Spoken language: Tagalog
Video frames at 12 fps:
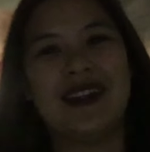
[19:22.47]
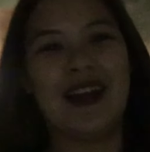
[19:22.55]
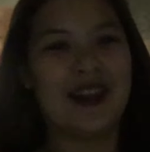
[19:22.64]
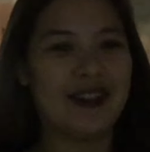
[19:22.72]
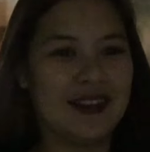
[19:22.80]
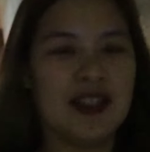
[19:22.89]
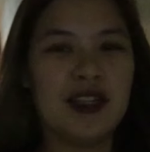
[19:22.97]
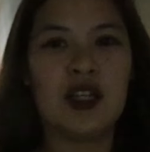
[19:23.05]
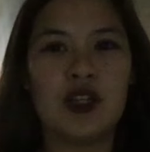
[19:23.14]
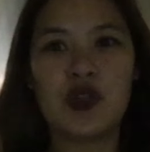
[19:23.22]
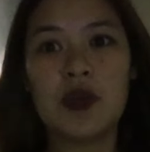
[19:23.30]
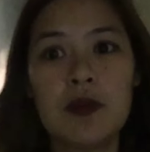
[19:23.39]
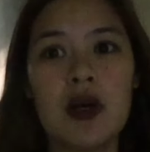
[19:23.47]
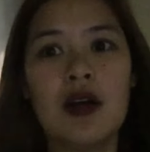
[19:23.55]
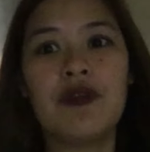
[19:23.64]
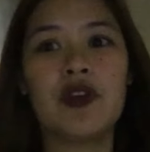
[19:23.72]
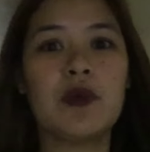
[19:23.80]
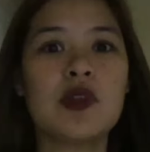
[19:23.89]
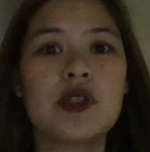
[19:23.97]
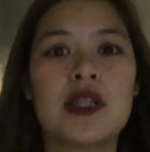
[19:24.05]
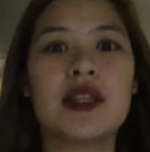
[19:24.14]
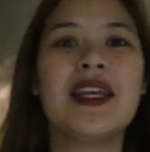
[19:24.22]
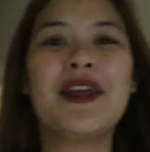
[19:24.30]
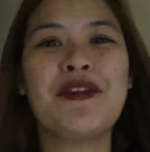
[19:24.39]
Yan. So yun mga farmers
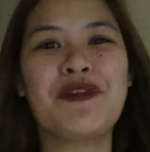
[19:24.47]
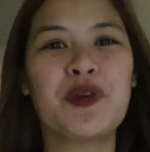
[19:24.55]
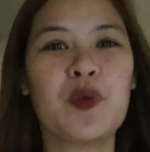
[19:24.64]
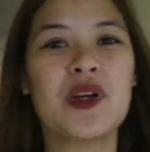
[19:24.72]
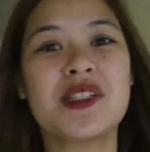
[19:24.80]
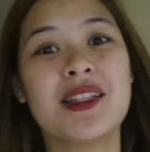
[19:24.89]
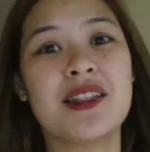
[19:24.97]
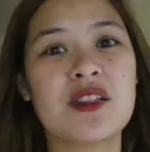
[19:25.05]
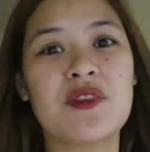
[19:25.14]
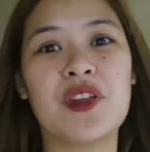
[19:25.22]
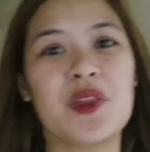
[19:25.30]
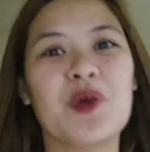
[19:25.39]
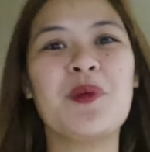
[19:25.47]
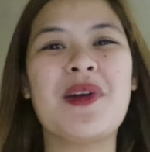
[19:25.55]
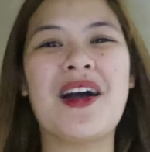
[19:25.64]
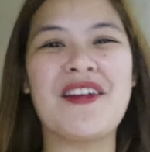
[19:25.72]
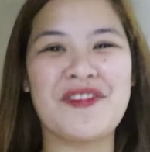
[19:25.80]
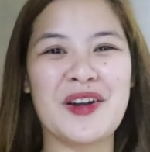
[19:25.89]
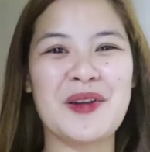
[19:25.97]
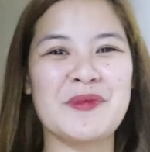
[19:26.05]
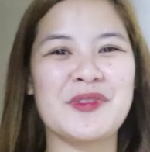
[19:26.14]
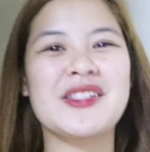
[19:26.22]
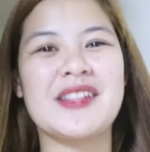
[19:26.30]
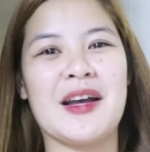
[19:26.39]
thank you for watching this video mga
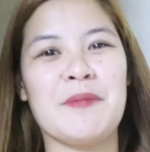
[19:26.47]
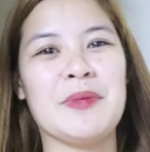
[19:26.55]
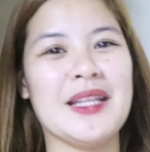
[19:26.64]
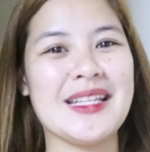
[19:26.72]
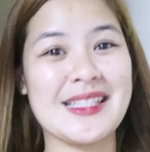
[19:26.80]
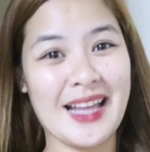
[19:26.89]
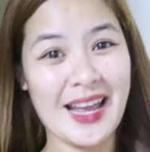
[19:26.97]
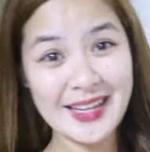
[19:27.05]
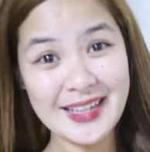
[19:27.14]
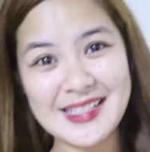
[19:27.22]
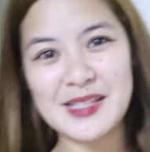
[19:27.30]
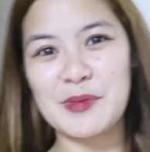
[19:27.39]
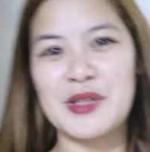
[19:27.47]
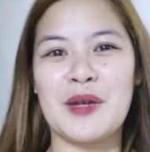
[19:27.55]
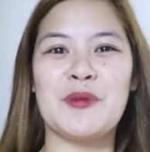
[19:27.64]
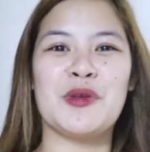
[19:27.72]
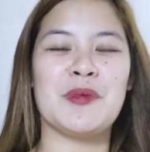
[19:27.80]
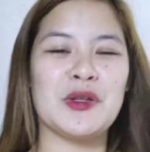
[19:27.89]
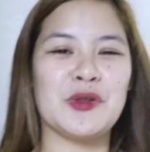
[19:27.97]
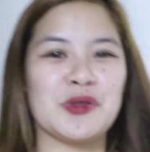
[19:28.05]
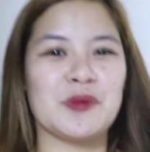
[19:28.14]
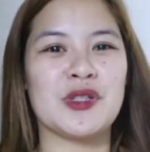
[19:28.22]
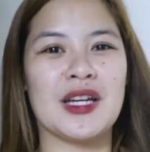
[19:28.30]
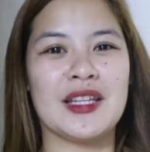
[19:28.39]
farmers Um, please like and subscribe to my
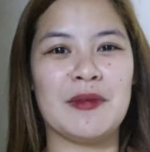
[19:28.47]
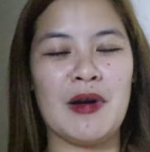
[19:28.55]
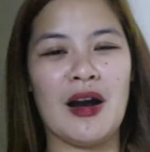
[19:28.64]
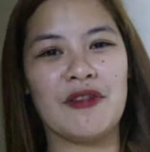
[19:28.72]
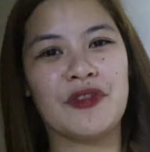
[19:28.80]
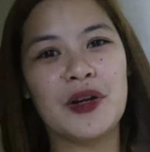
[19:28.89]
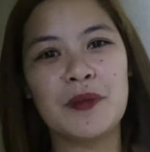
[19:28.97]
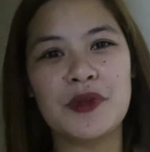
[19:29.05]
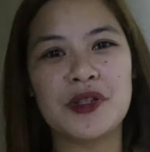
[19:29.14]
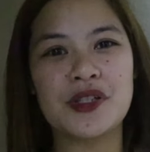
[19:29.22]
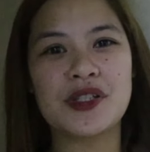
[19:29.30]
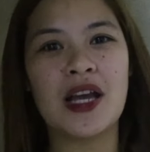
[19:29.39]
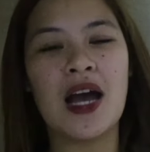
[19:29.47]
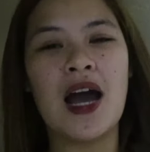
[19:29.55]
YouTube channel mga farmers